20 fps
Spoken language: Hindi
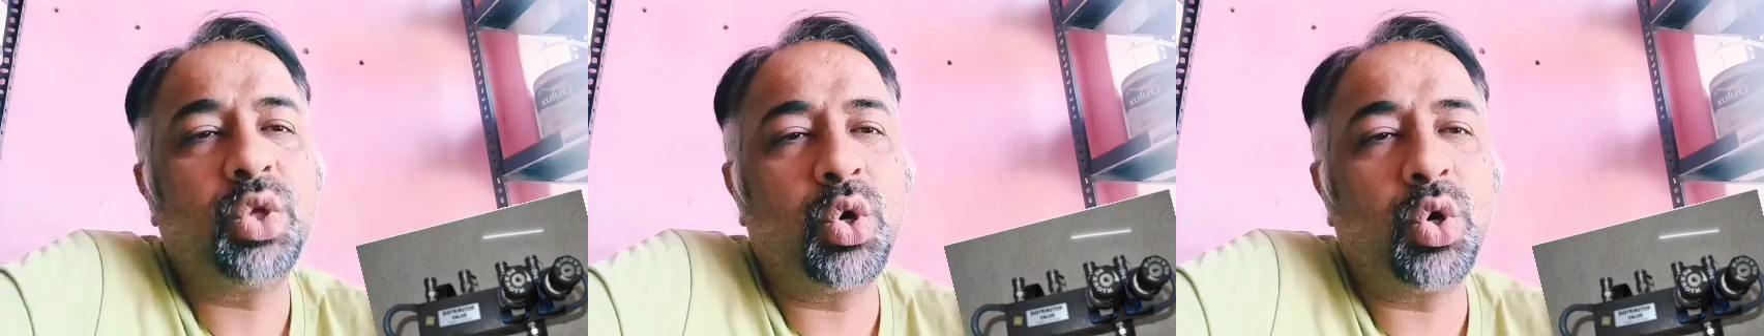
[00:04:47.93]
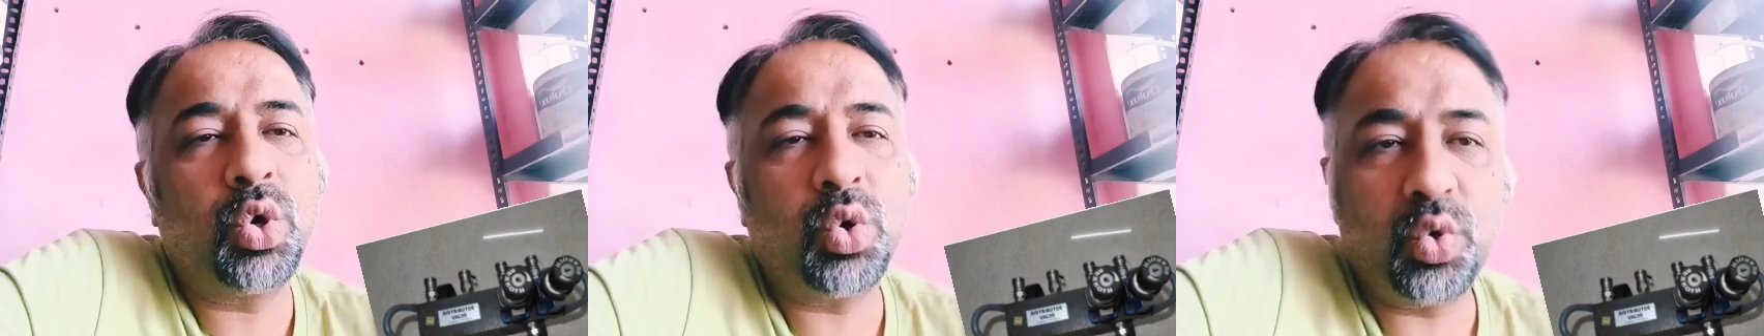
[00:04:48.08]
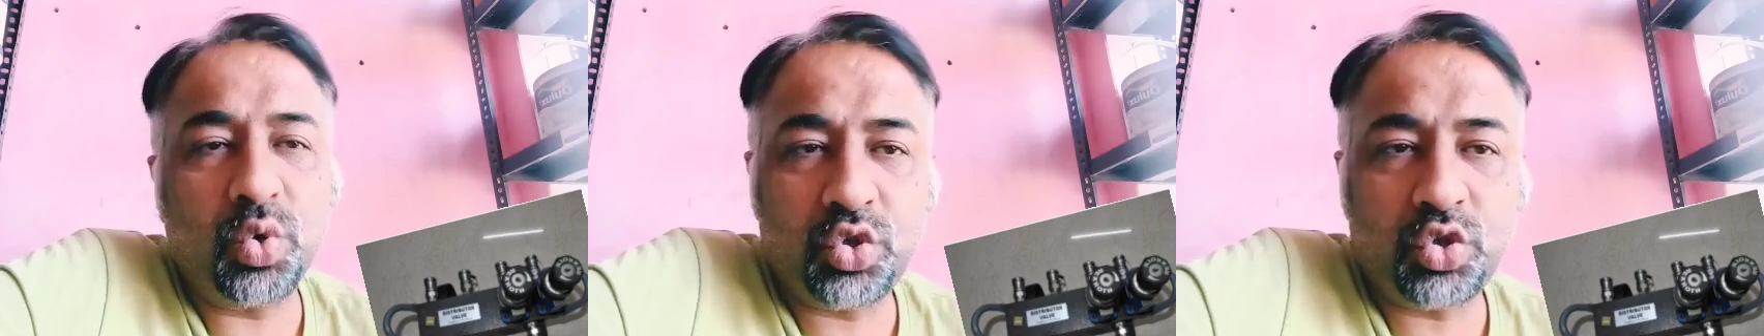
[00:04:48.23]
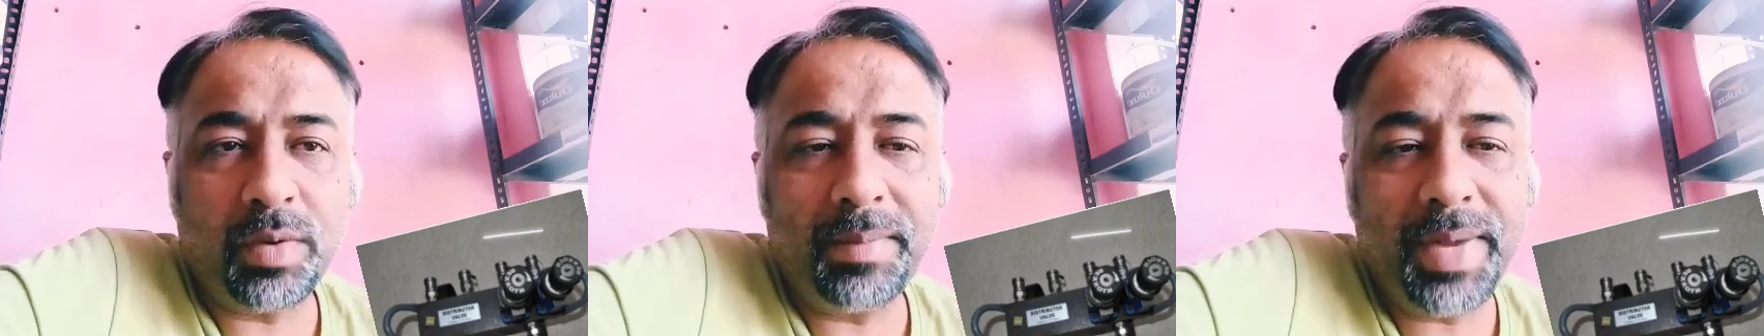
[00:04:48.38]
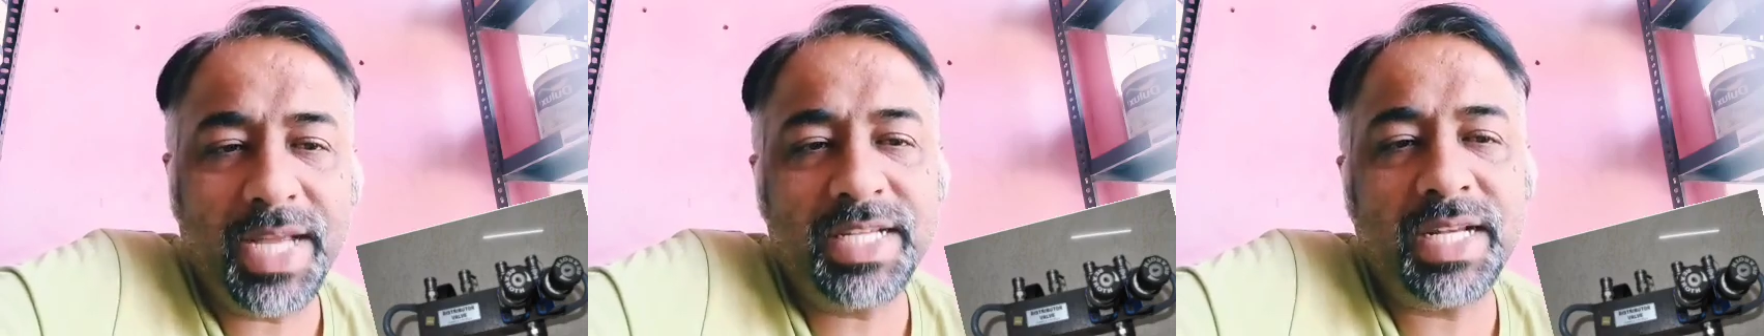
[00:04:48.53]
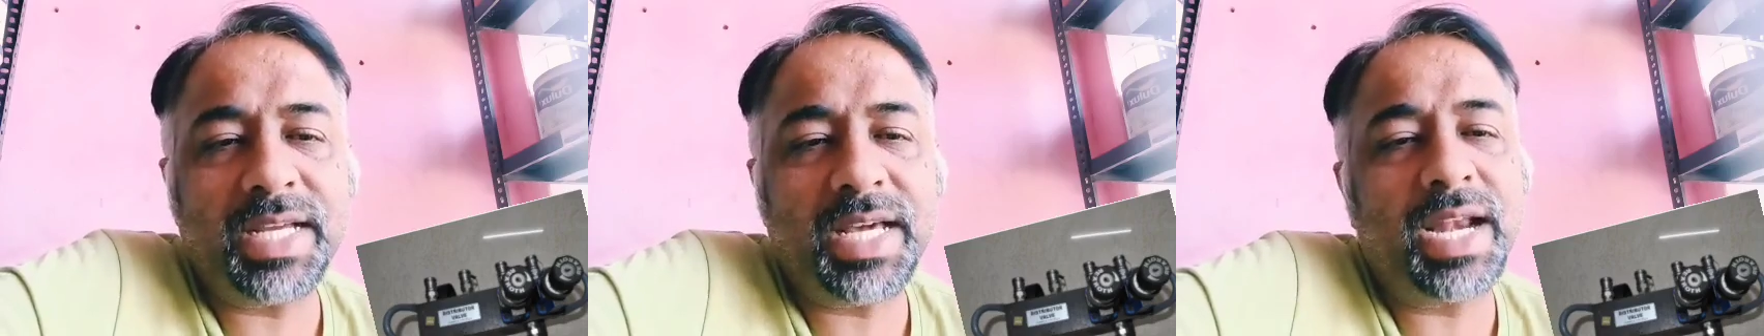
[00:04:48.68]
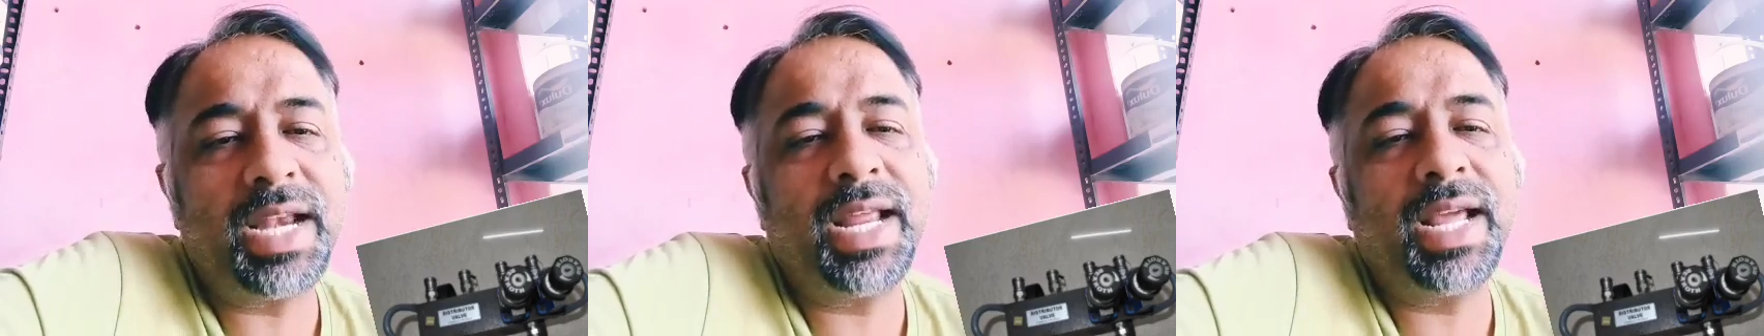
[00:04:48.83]
तो उसको
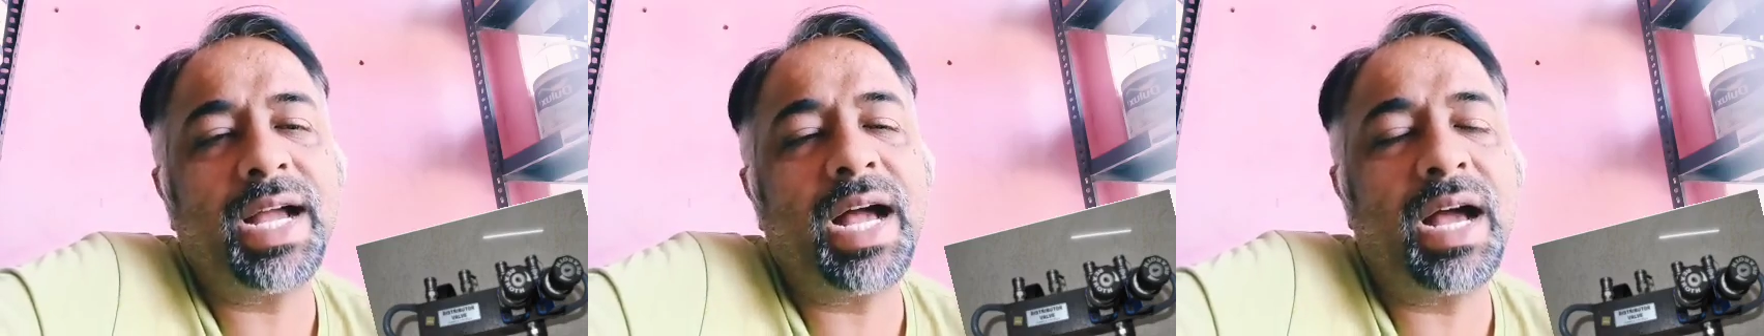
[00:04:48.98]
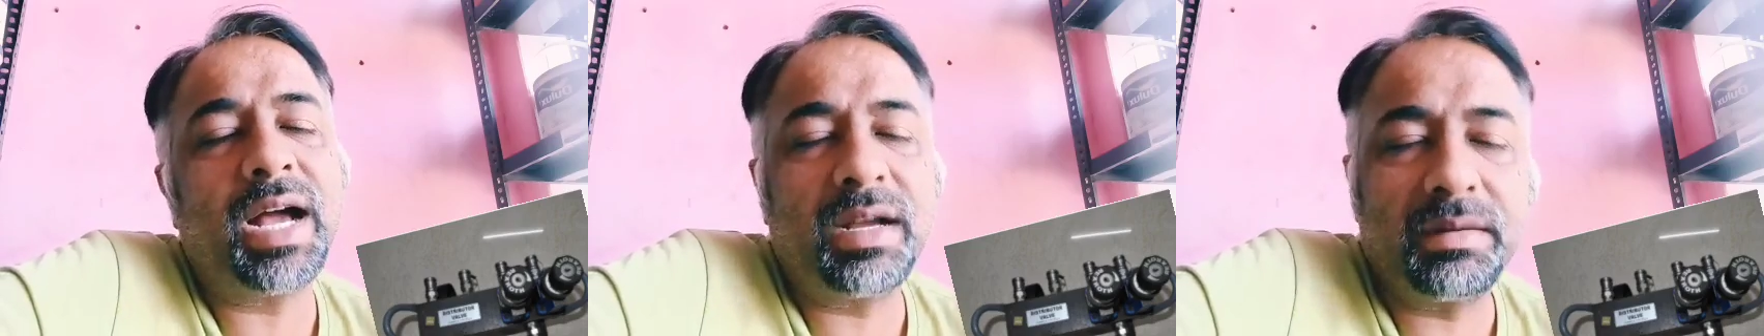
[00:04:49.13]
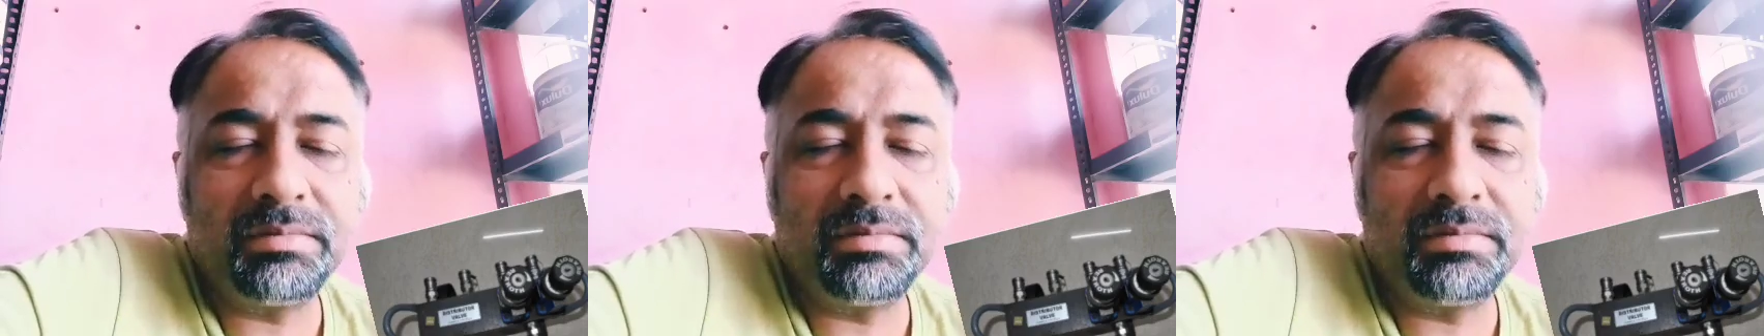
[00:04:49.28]
मेजर करने का